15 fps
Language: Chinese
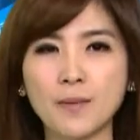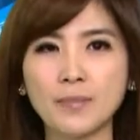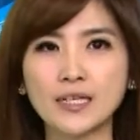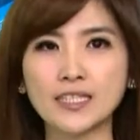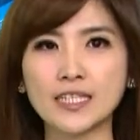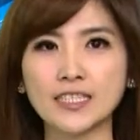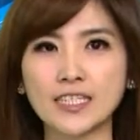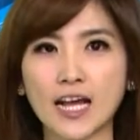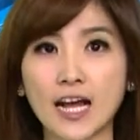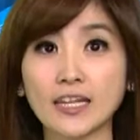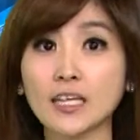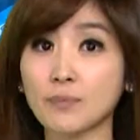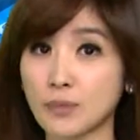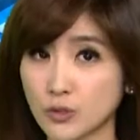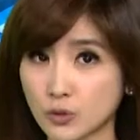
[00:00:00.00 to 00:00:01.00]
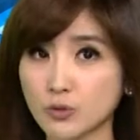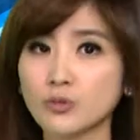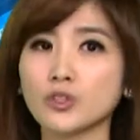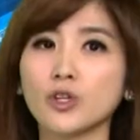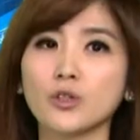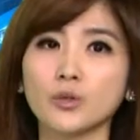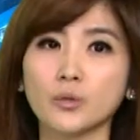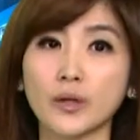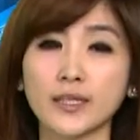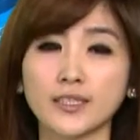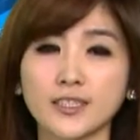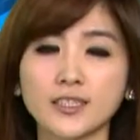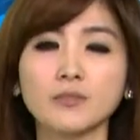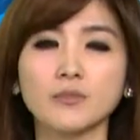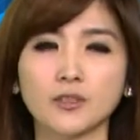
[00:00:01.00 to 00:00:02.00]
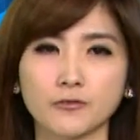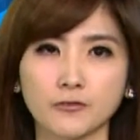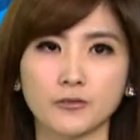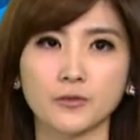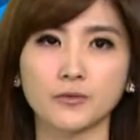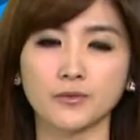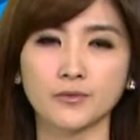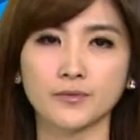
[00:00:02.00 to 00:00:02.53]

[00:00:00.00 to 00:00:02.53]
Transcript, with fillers: 并且将一本初衷为市民服务。